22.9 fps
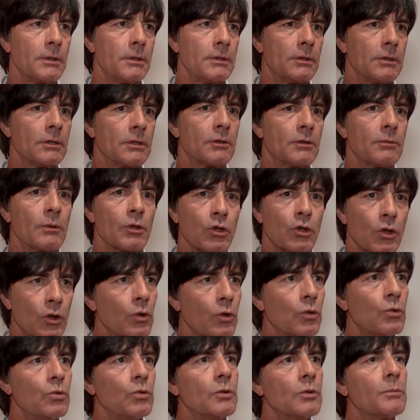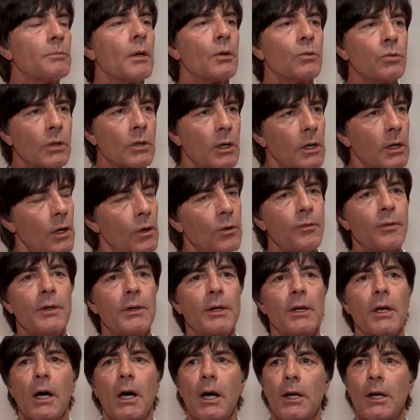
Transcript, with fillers: Also das war schon auch gut, ein paar gute Laufwege,